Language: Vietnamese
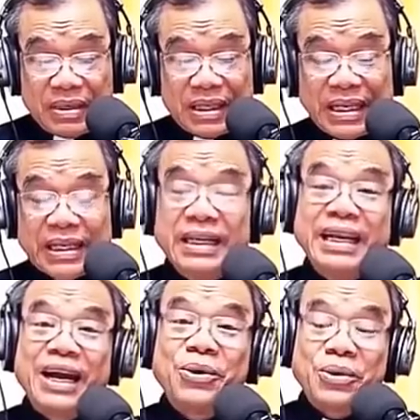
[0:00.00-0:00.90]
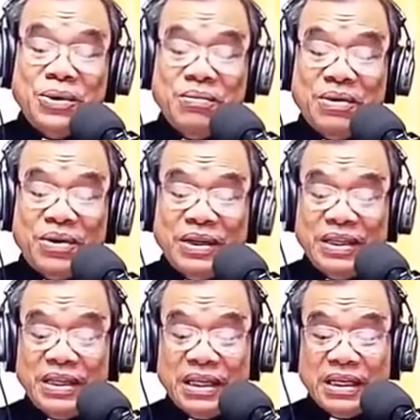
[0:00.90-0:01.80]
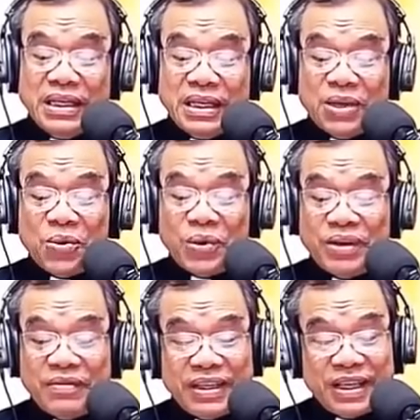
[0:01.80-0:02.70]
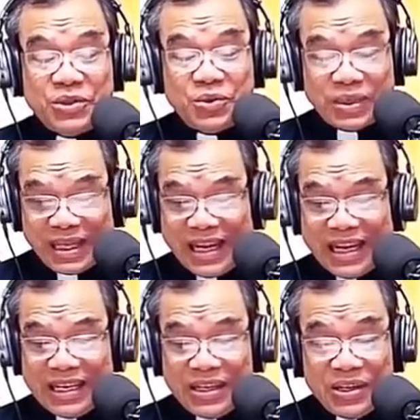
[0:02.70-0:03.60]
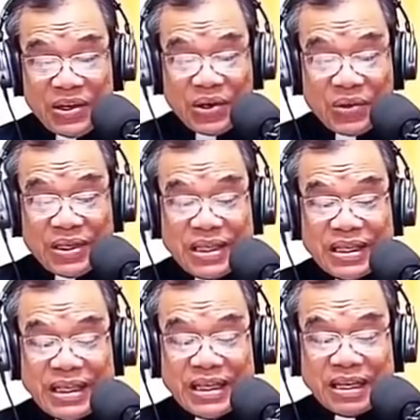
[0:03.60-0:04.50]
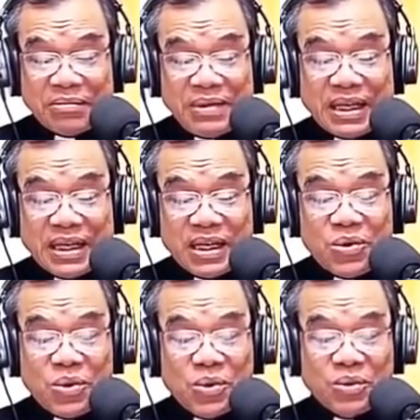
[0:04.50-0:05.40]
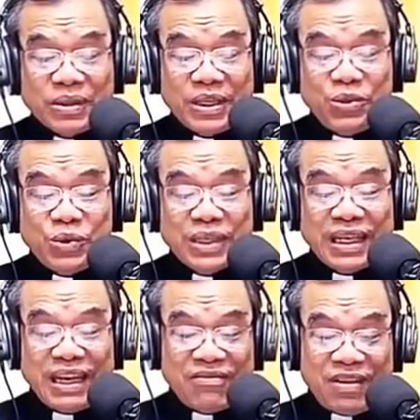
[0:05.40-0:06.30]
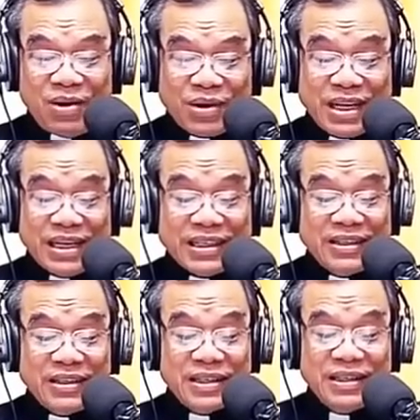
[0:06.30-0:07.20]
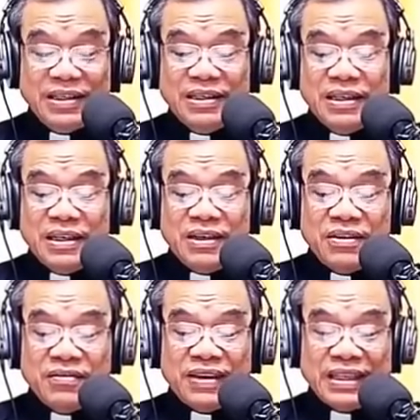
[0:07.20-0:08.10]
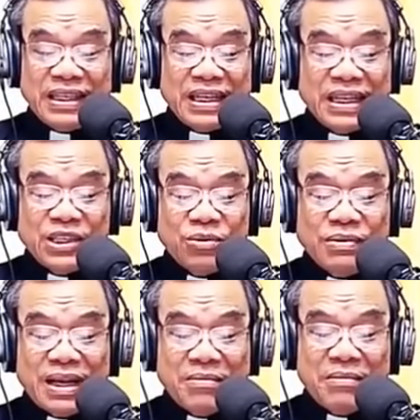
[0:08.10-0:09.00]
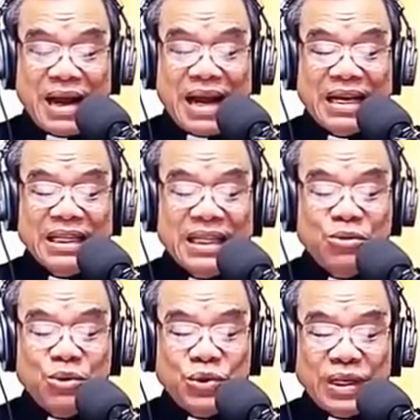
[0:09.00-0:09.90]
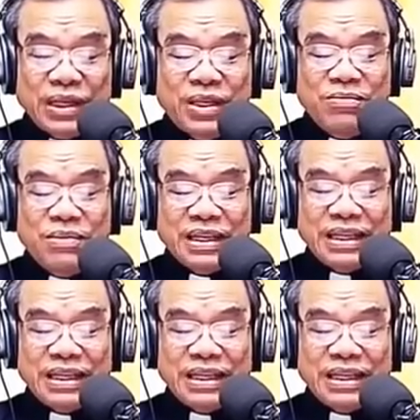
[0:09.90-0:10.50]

Sách kinh nào cũng có những kinh cầu nguyện với Thánh Giuse, Có những kinh đặc biệt cầu cùng Thánh Giuse vào các ngày thứ tư và nhất là trong tháng 3 theo truyền thống được